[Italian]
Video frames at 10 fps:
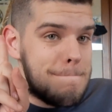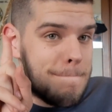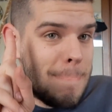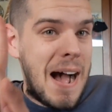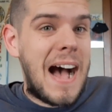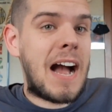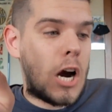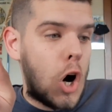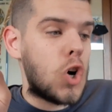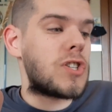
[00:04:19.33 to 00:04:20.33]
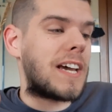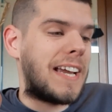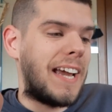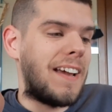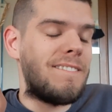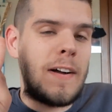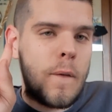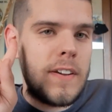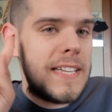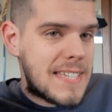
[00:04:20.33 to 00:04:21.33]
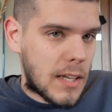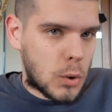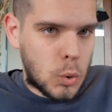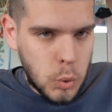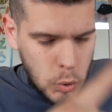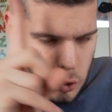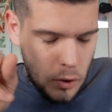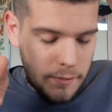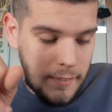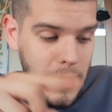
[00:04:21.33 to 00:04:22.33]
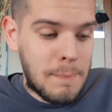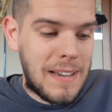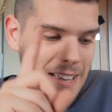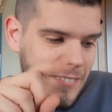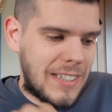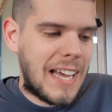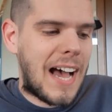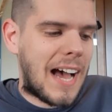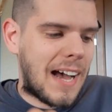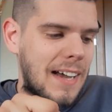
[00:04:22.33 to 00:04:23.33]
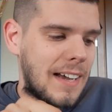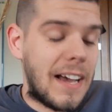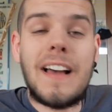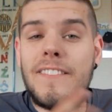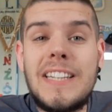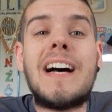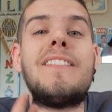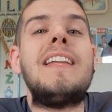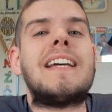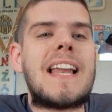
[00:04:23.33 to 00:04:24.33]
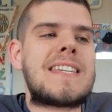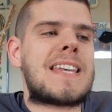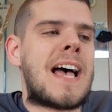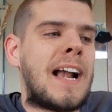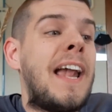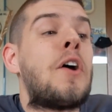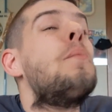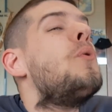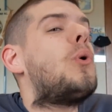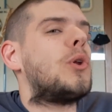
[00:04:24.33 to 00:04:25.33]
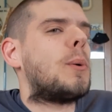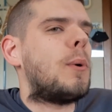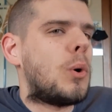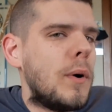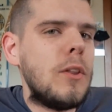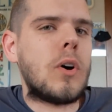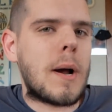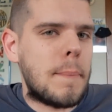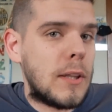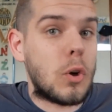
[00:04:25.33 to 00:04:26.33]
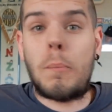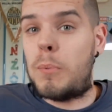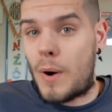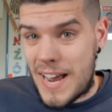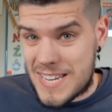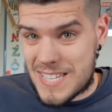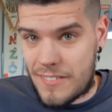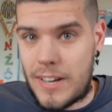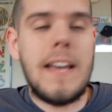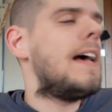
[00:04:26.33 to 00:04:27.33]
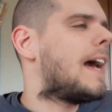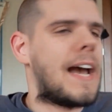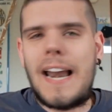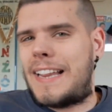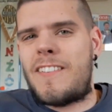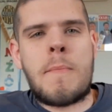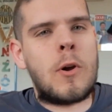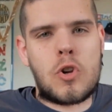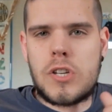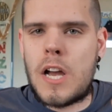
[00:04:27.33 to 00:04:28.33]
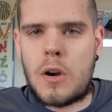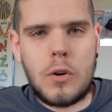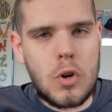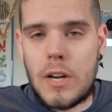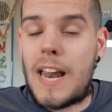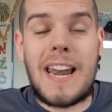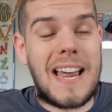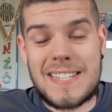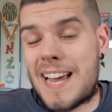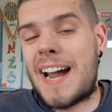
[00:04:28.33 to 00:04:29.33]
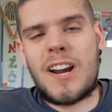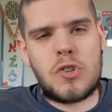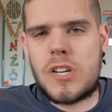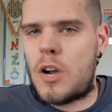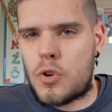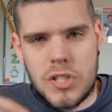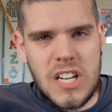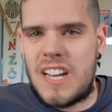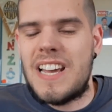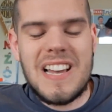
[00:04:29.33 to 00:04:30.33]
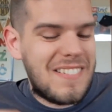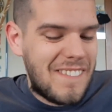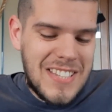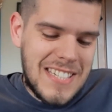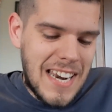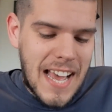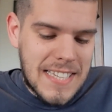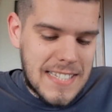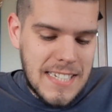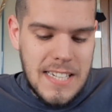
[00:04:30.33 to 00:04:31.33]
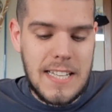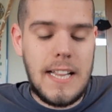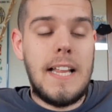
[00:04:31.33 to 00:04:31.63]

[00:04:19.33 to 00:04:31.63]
ma cosa che valorizza tutto il film, ridà, ridà vita alla saga che comunque dopo il quinto capitolo può essere che la trama non sia, non, la, la saga non sia così frizzi e lazzi,